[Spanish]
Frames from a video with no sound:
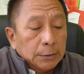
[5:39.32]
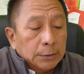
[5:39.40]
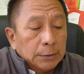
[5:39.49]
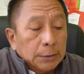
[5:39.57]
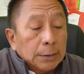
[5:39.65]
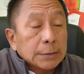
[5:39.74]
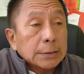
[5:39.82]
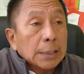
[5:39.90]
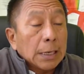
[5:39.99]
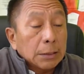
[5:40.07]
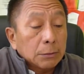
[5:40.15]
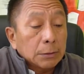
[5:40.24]
Y ese
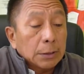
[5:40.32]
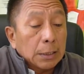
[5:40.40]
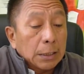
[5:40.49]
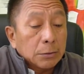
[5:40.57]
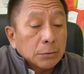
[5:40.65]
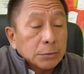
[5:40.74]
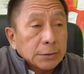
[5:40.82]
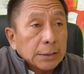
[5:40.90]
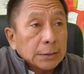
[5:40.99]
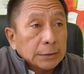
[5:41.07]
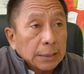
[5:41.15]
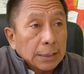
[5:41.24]
año, del año
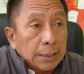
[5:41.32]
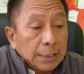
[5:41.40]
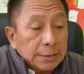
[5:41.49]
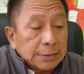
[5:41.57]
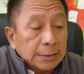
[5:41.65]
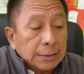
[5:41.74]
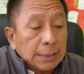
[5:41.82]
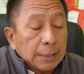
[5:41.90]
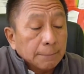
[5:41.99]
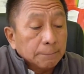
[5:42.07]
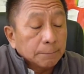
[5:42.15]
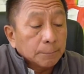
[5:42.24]
80 hacia
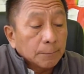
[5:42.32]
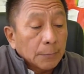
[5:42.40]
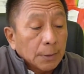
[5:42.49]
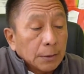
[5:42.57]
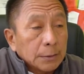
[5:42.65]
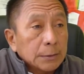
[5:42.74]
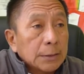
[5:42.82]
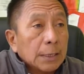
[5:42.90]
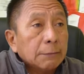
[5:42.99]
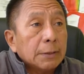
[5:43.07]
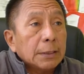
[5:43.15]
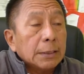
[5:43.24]
acá,
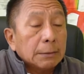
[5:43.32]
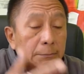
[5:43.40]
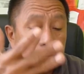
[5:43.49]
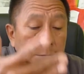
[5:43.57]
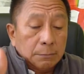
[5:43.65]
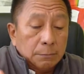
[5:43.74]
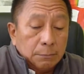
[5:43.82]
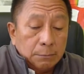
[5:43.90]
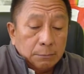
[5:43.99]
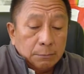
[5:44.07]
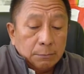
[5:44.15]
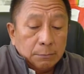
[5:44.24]
ya viene
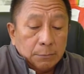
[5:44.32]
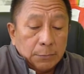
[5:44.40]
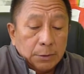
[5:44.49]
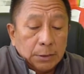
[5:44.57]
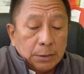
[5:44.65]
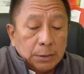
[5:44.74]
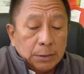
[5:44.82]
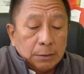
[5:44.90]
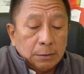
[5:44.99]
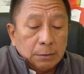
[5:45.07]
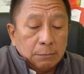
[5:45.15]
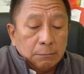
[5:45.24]

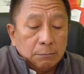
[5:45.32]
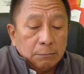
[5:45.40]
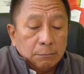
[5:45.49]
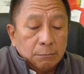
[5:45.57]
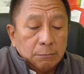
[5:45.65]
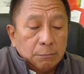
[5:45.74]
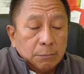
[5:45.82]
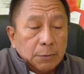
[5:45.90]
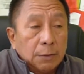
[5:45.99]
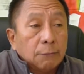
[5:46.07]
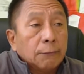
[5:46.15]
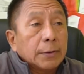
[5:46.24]
eh,
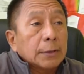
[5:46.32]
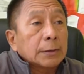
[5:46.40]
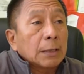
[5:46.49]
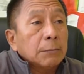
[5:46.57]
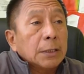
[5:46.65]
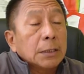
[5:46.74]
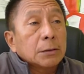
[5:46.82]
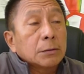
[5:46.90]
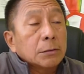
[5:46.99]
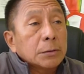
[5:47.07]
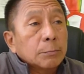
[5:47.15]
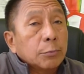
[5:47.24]

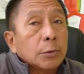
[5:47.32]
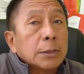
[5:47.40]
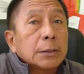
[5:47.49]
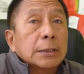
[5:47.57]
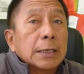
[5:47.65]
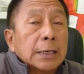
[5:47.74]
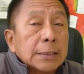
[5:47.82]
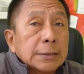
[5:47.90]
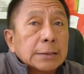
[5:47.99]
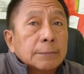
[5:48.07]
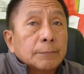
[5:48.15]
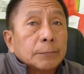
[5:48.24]
enfrentamientos por
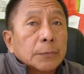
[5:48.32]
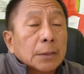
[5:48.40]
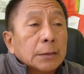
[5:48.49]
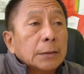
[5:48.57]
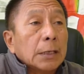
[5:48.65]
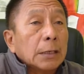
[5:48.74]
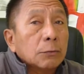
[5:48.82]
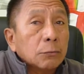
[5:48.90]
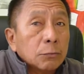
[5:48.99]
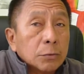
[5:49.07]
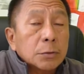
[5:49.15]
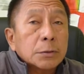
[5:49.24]
intereses de
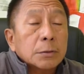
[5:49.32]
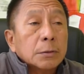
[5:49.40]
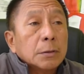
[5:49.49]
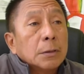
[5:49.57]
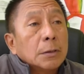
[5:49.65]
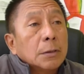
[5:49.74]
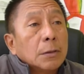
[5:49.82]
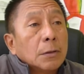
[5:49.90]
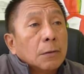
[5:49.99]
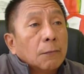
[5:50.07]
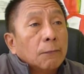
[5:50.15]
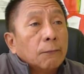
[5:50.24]
algunos
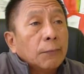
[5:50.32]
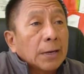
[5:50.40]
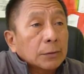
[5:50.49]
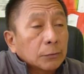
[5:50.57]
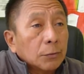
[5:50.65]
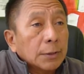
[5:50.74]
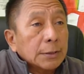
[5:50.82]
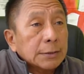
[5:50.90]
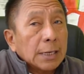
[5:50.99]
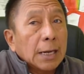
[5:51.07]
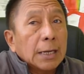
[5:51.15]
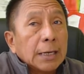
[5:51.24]

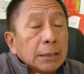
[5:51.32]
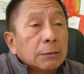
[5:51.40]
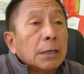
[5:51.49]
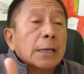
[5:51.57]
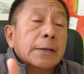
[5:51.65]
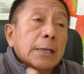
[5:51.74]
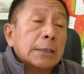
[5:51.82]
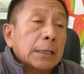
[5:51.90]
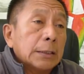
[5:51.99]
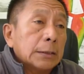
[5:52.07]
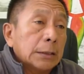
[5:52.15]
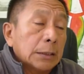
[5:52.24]
factores ajenos a la
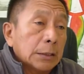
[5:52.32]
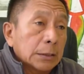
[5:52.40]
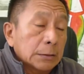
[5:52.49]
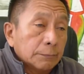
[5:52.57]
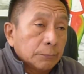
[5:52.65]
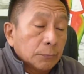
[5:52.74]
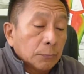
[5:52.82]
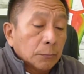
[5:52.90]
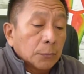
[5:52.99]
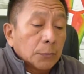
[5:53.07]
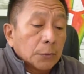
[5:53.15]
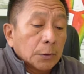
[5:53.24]
realidad indígena.
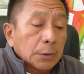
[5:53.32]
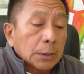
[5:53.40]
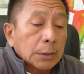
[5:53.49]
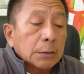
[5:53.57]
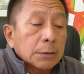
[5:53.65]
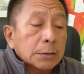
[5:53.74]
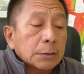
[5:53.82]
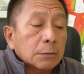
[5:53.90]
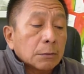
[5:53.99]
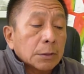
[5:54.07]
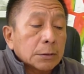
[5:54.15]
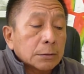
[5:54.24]
¿Qué quiero decir
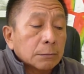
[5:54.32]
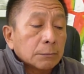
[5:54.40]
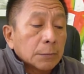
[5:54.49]
con eso?